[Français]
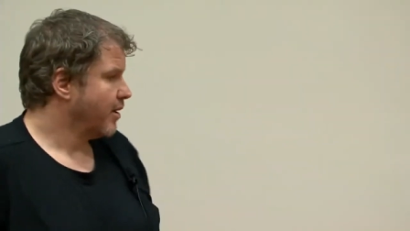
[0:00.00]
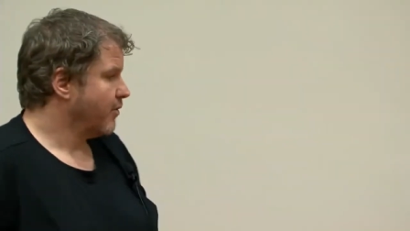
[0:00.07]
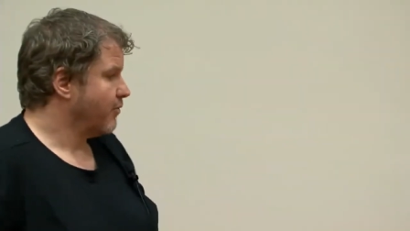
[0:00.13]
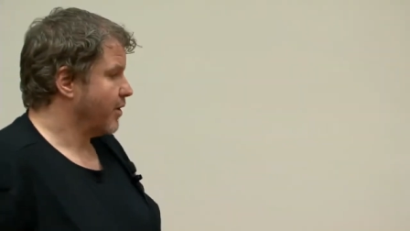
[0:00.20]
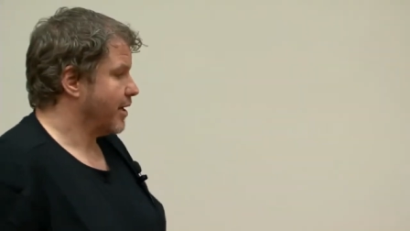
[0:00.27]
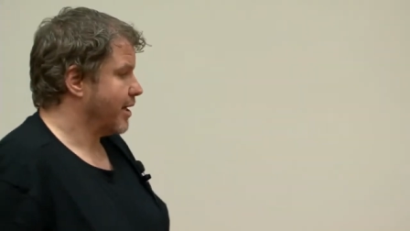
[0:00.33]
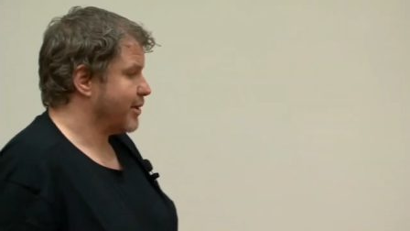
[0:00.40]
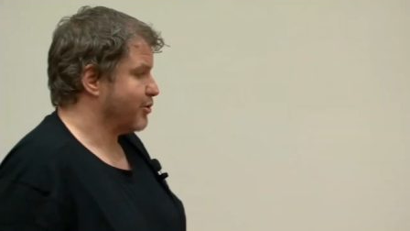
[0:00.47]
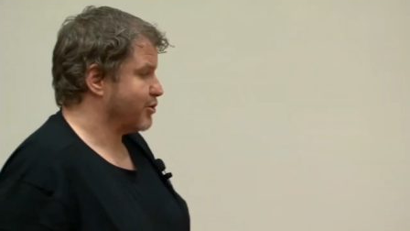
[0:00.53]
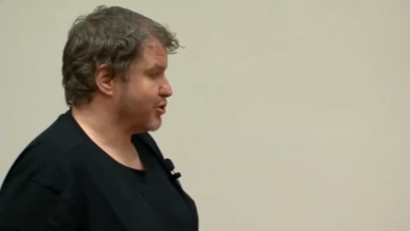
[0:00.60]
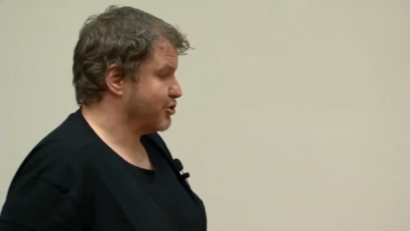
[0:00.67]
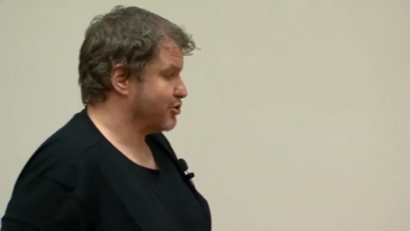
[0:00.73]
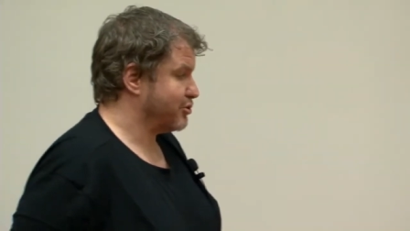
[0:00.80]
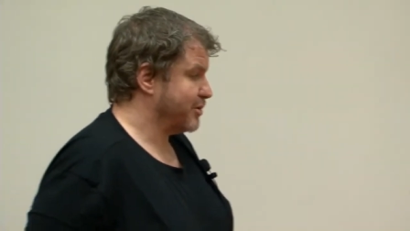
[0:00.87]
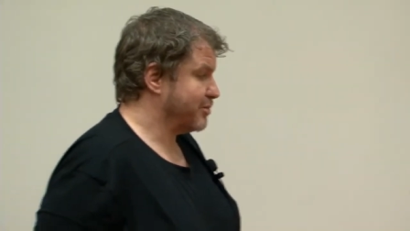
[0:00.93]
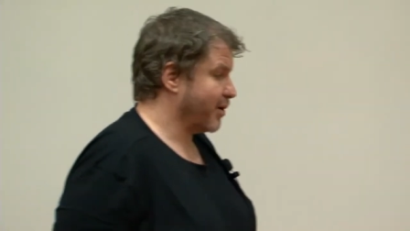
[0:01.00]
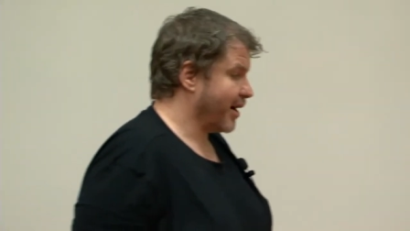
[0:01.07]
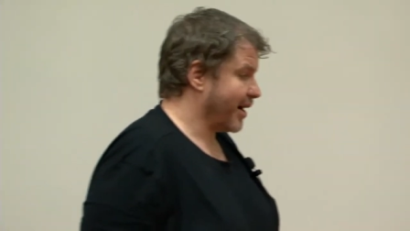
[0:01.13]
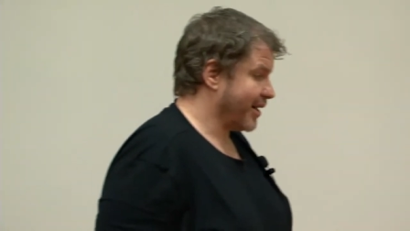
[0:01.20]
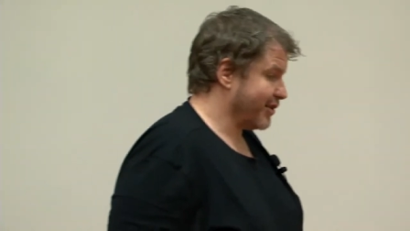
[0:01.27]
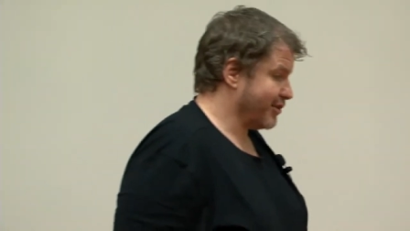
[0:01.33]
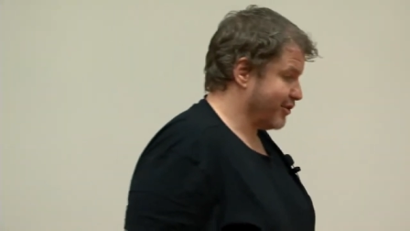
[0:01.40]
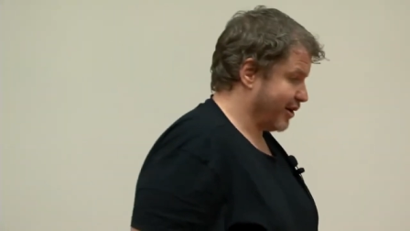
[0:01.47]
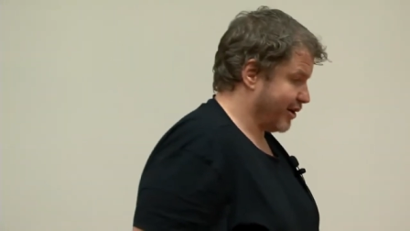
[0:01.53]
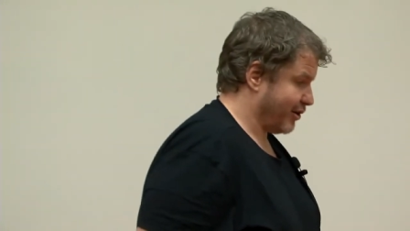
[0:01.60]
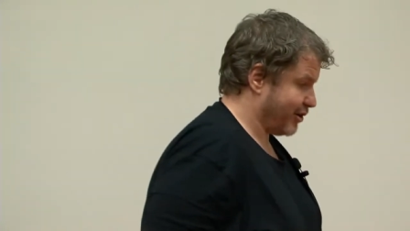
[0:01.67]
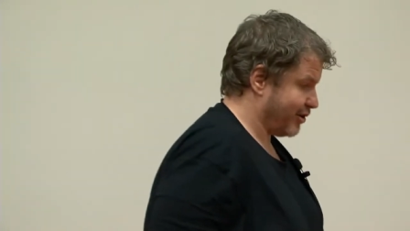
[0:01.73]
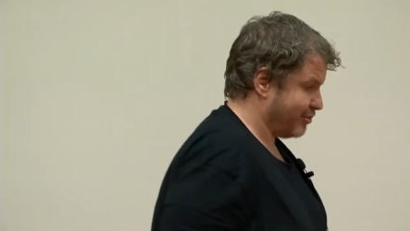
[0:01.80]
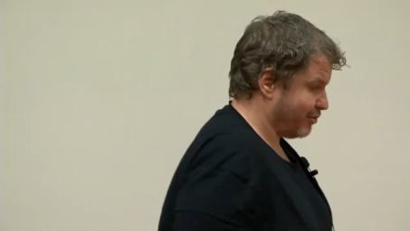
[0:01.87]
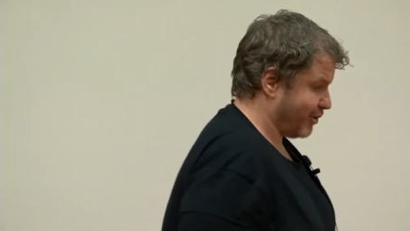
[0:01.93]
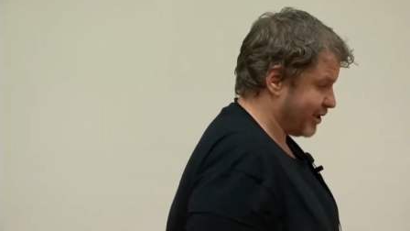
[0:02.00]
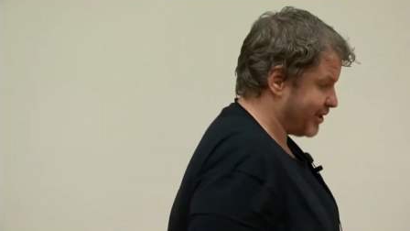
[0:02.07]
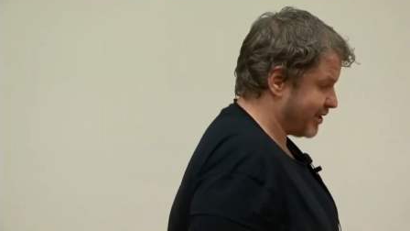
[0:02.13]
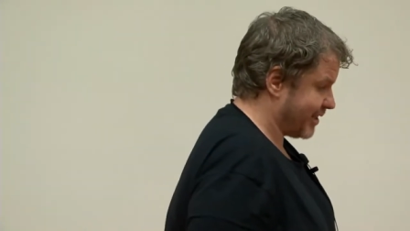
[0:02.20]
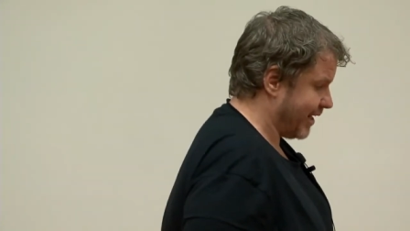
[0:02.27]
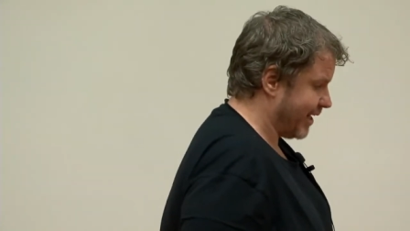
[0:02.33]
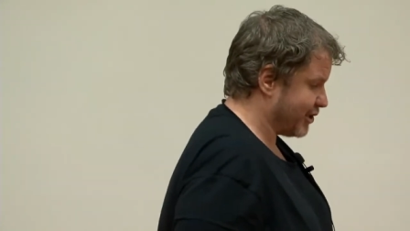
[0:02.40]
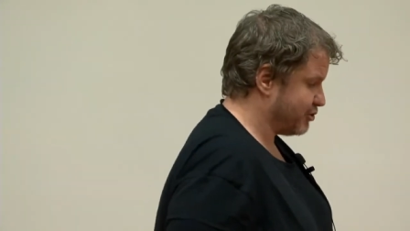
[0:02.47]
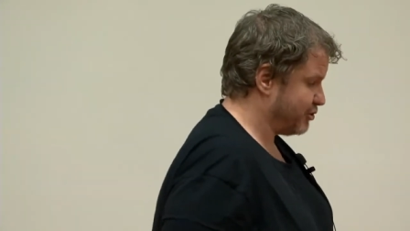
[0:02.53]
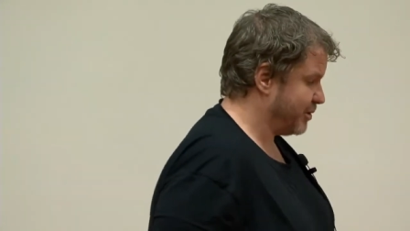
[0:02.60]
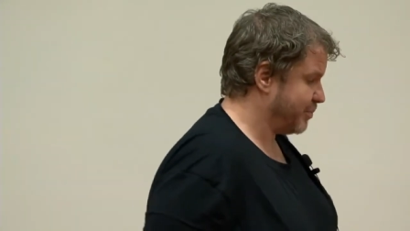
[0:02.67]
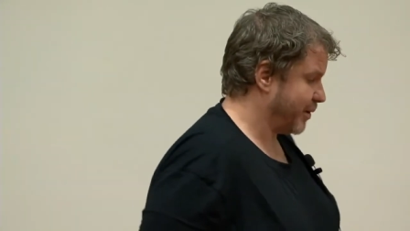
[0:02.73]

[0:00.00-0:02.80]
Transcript: Voilà, donc je ne suis pas, pour être clair, je ne suis